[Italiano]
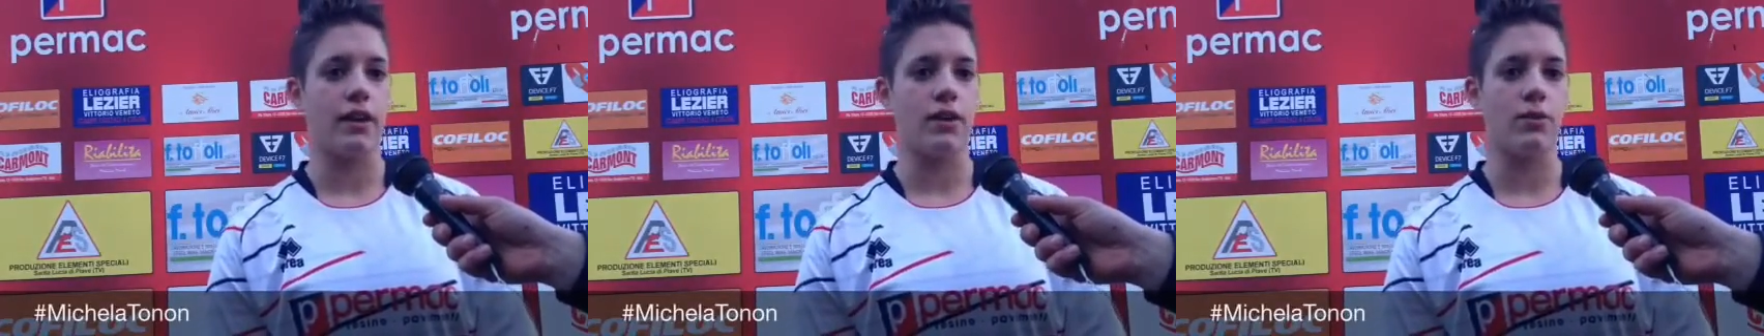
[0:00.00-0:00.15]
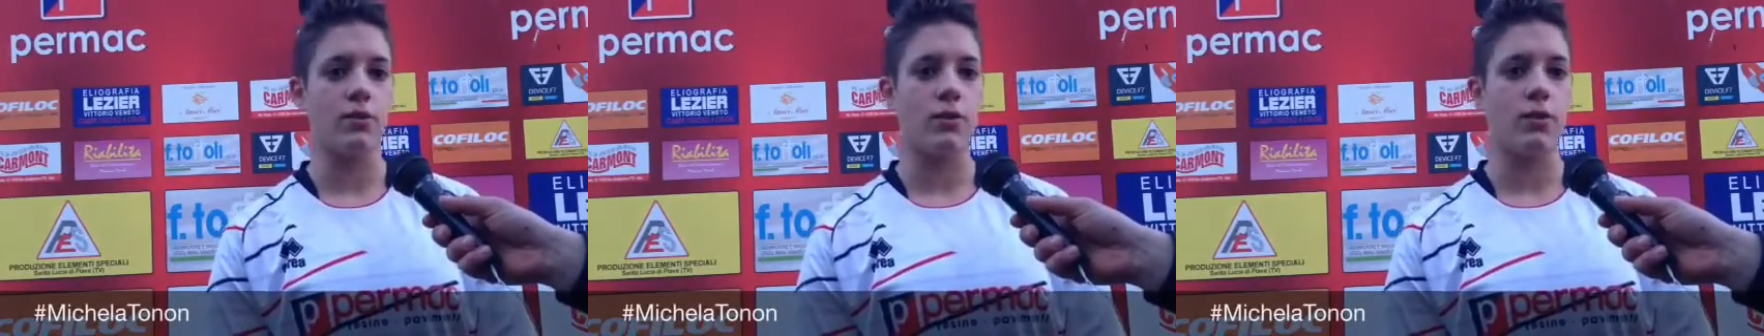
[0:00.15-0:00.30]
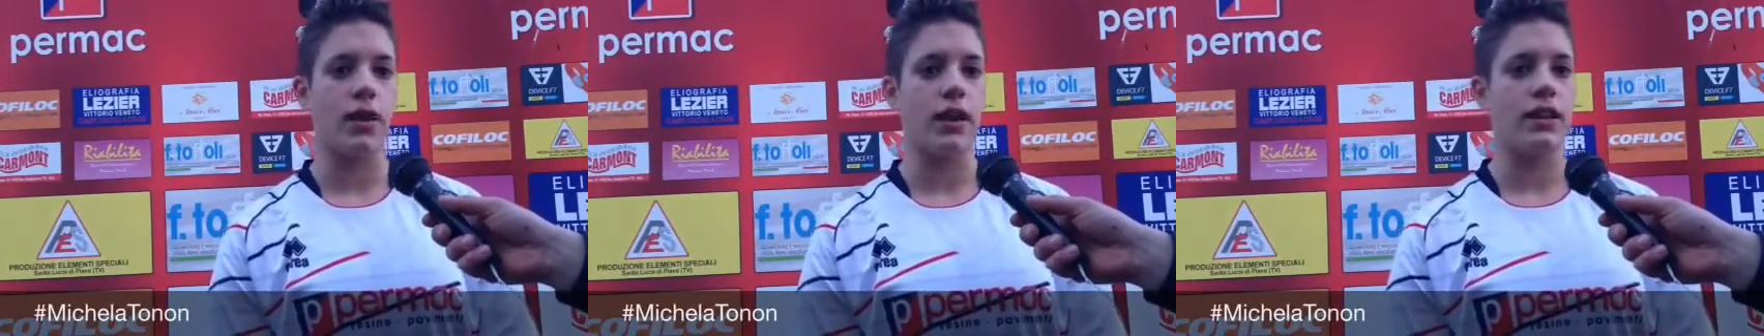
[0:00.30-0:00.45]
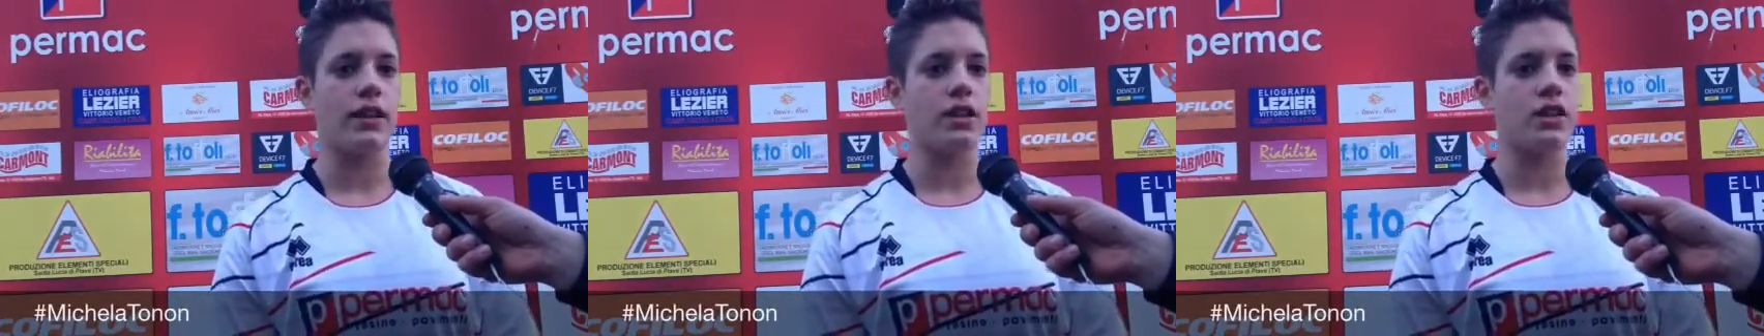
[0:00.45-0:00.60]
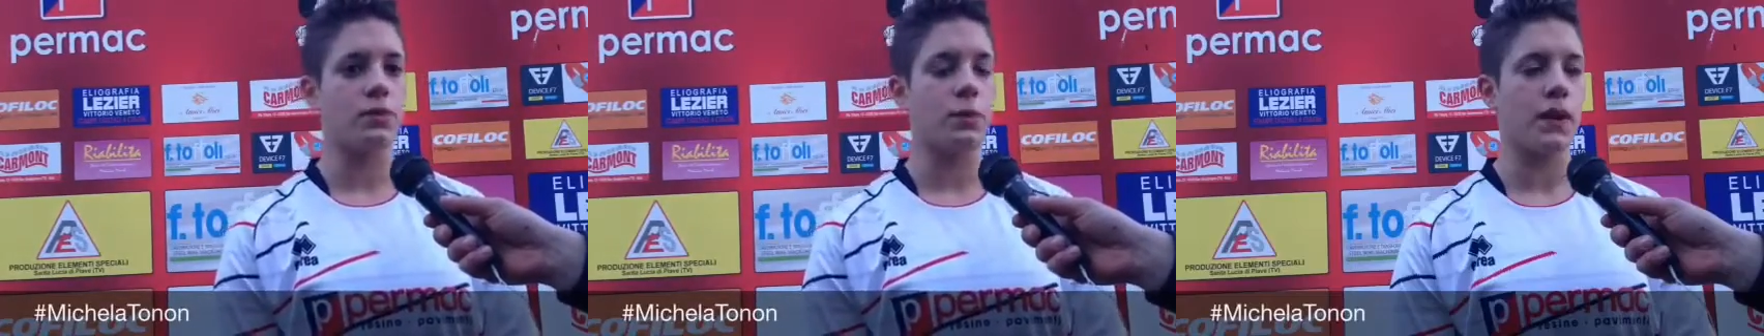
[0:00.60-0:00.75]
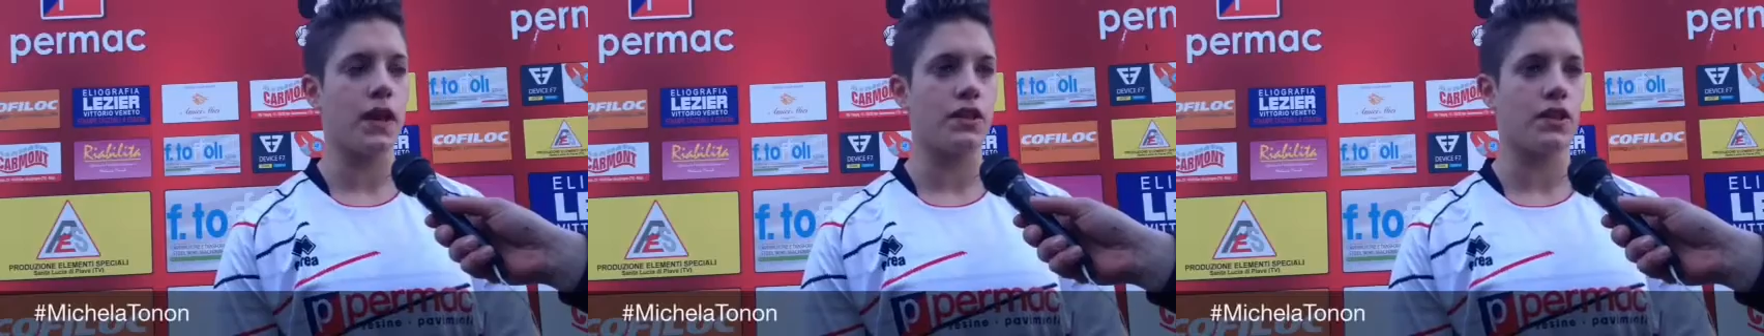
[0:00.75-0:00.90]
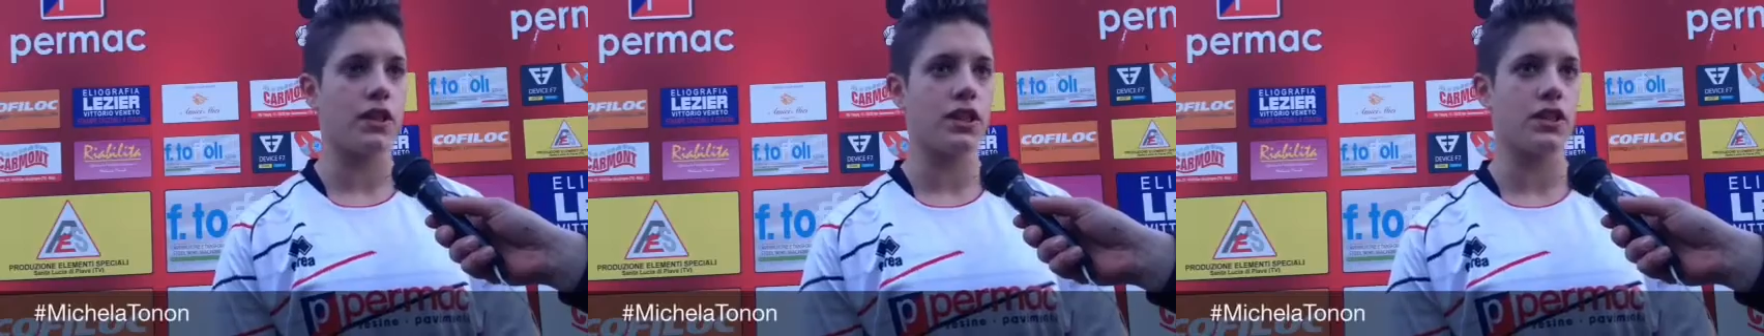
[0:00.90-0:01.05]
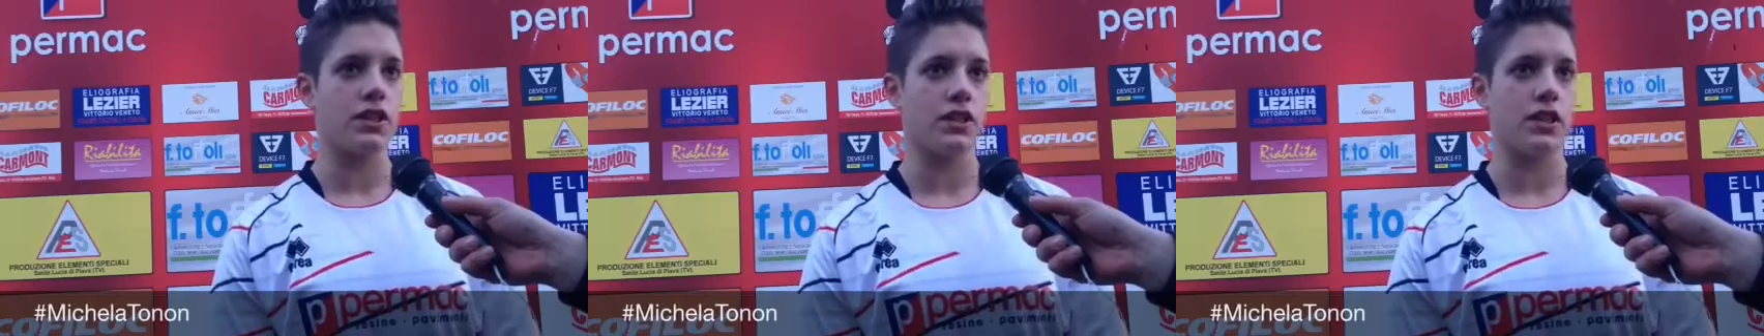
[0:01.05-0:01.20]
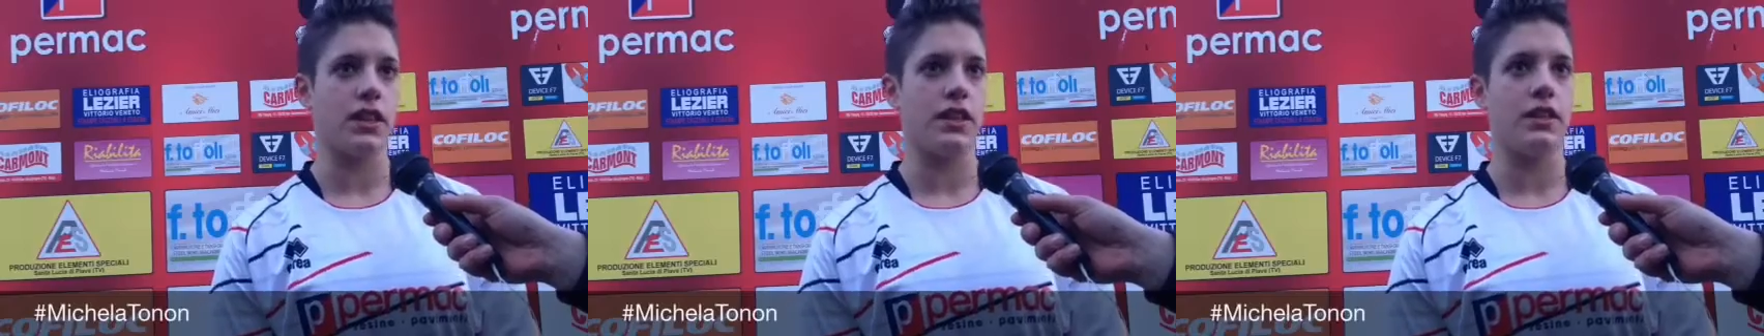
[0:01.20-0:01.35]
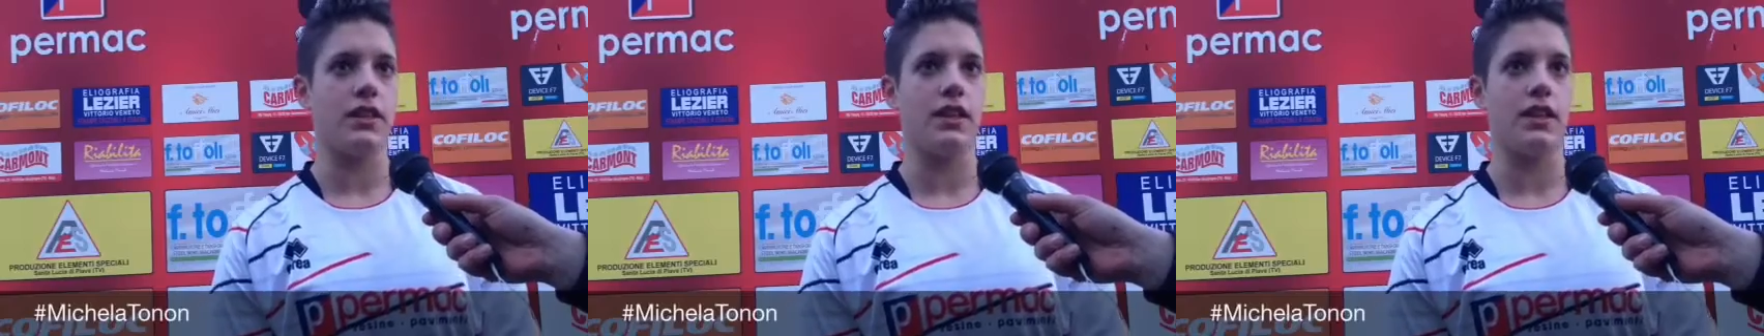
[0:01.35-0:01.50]
comunque negli spogliatoi si
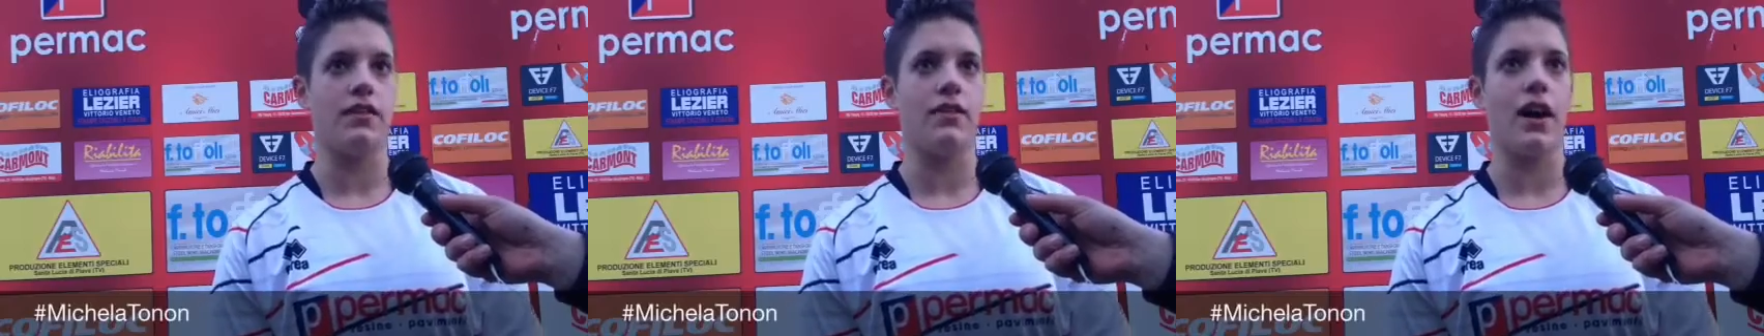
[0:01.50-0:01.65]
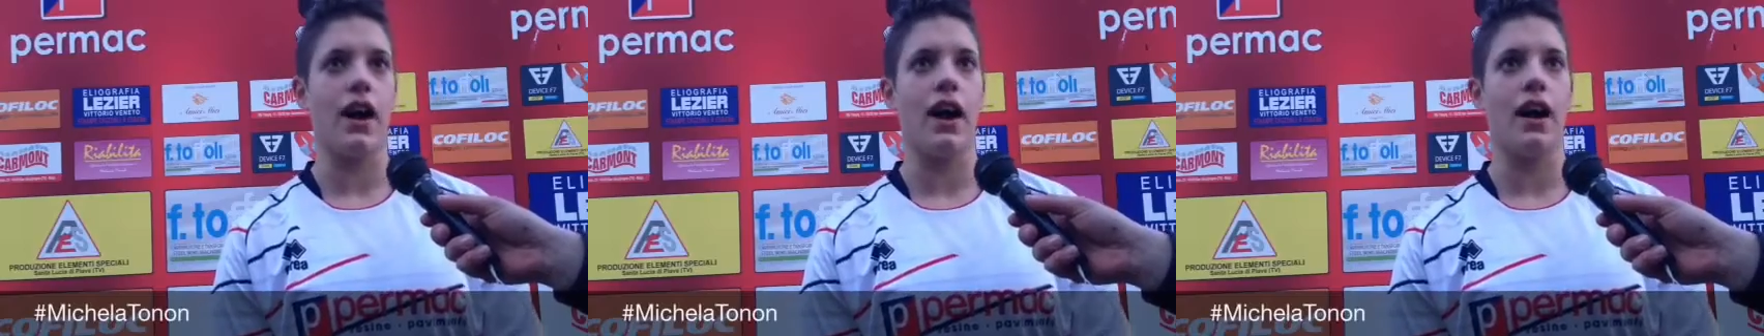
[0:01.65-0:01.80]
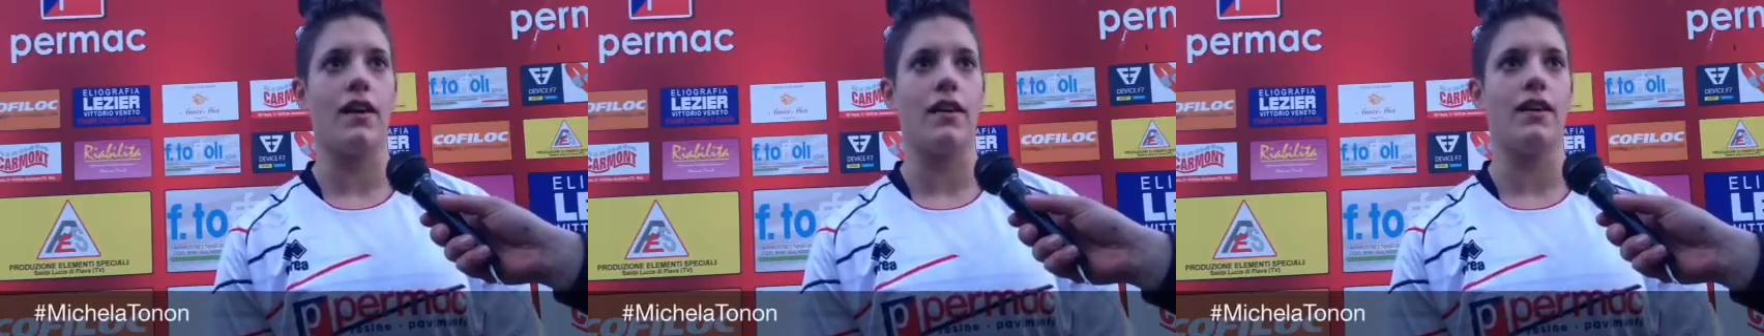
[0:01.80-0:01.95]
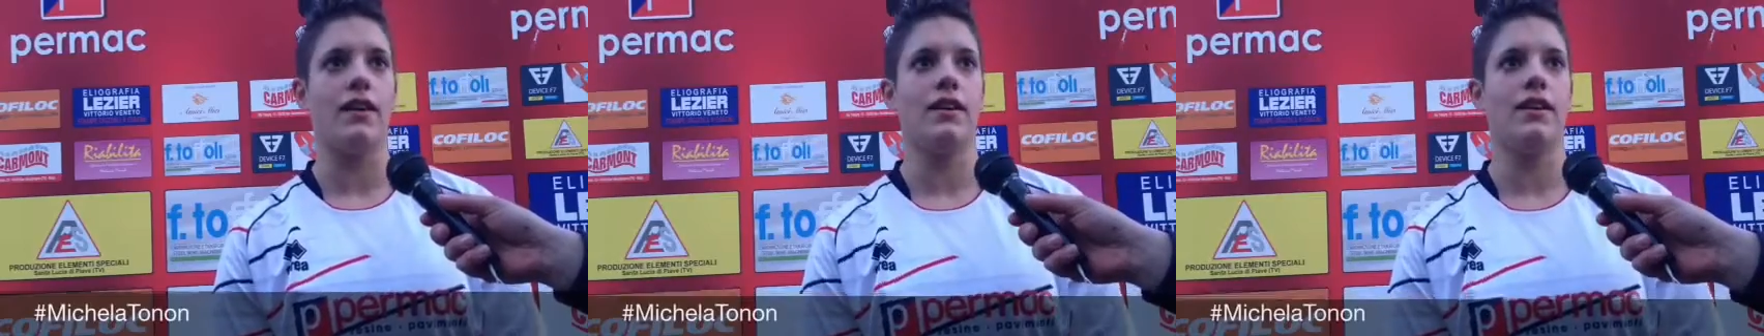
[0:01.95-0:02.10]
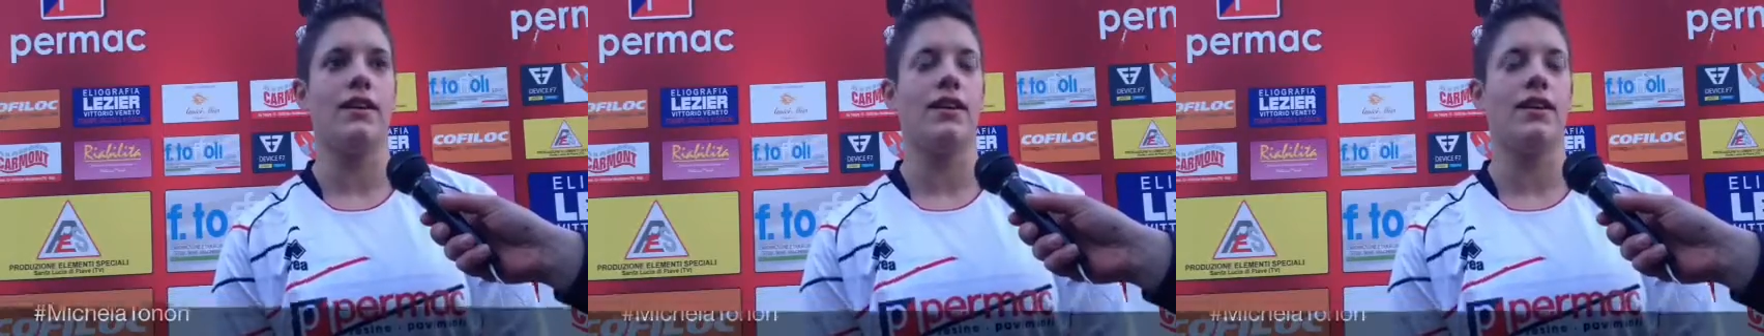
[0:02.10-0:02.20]
sentiva eh,